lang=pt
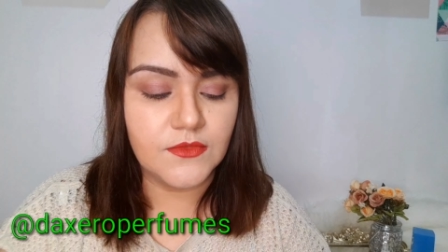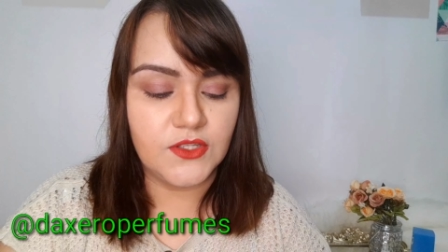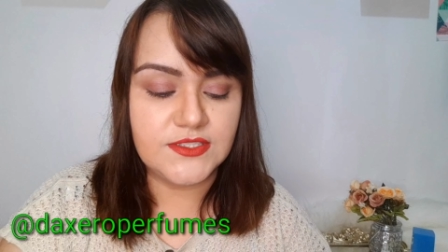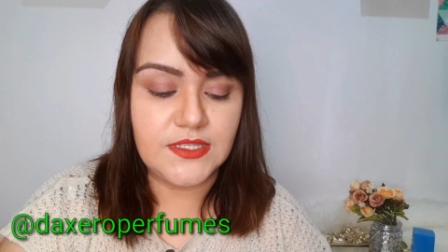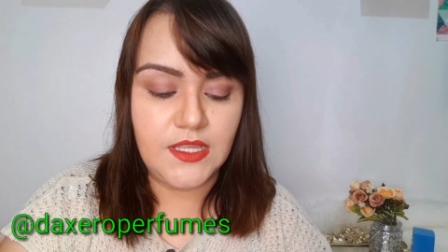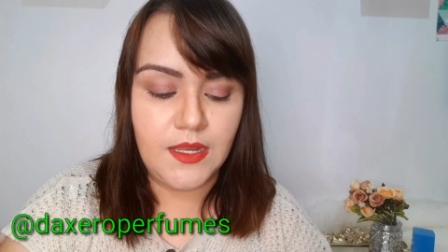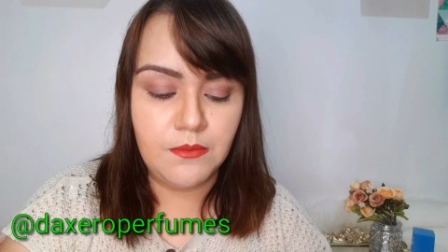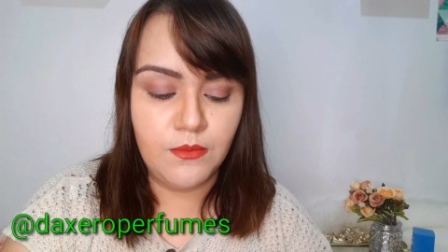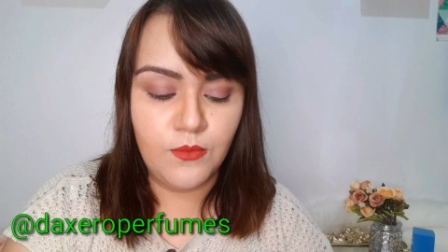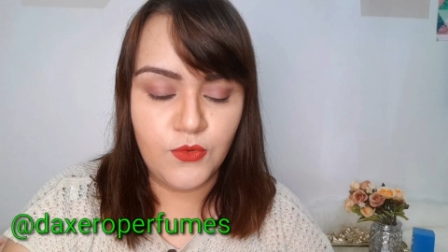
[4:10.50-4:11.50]
Nossa, ele é
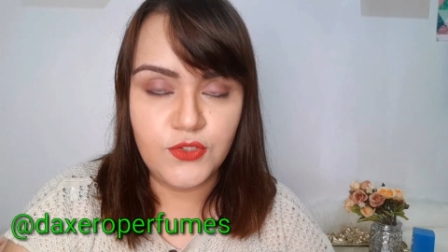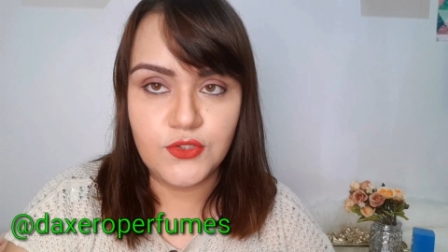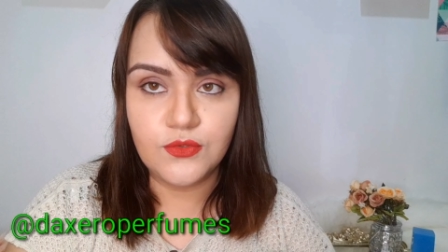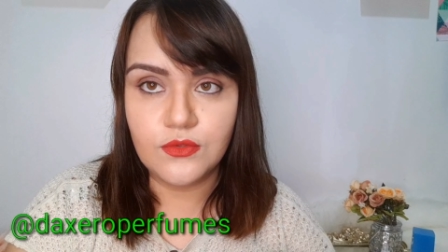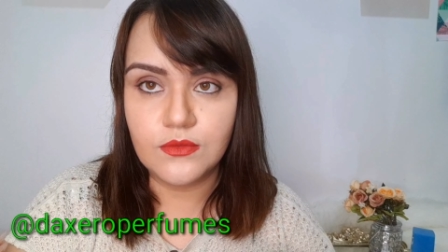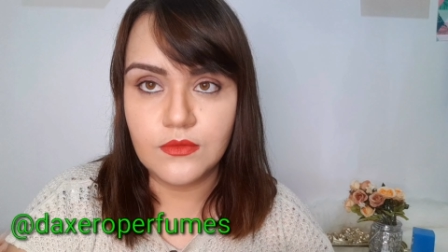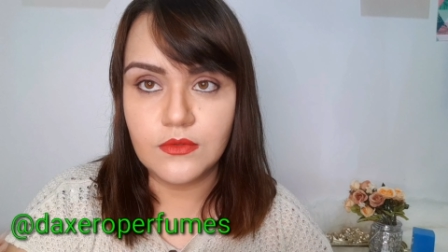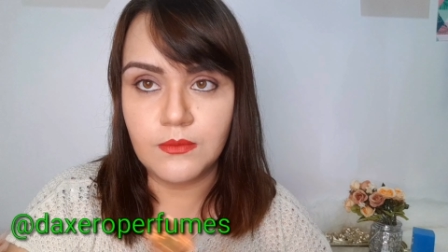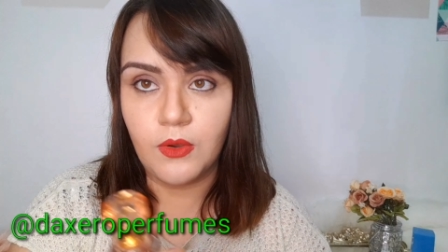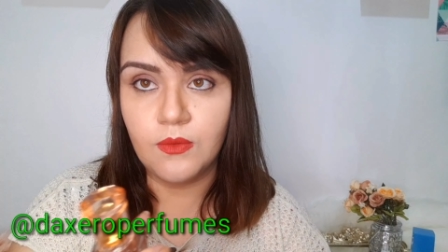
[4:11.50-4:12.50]
muito
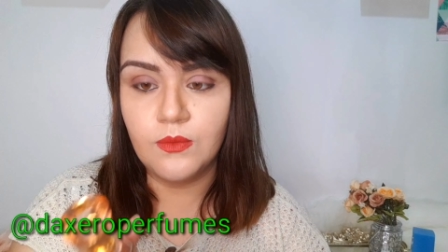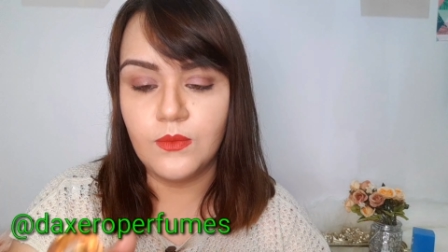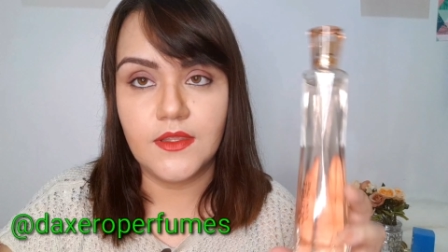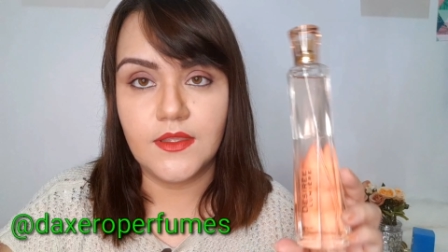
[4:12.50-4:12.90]
bom.